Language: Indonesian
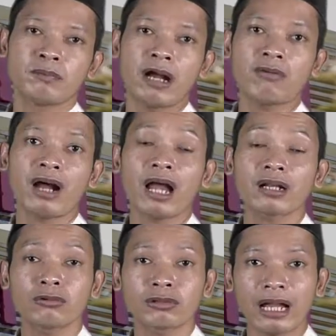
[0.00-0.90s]
Bahwa
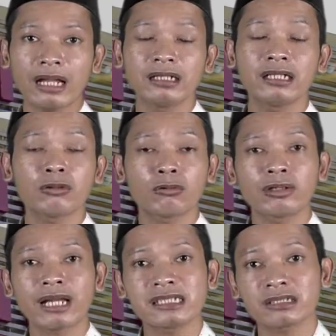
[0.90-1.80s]
Al-Quran
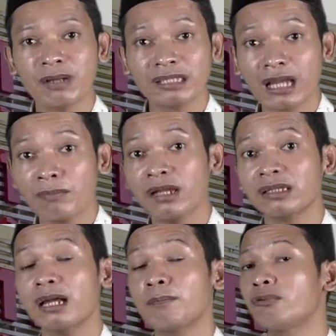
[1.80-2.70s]
diturunkan
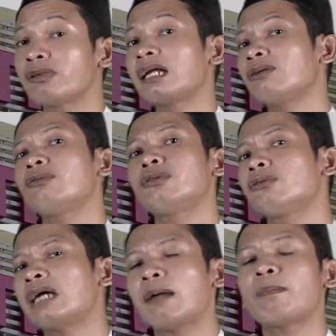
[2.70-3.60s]
semata-mata bukan
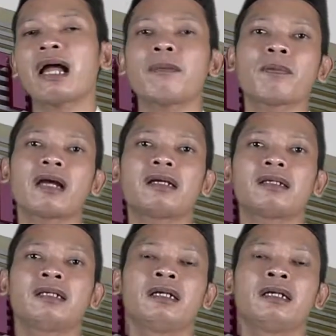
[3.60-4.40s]
untuk apa-apa,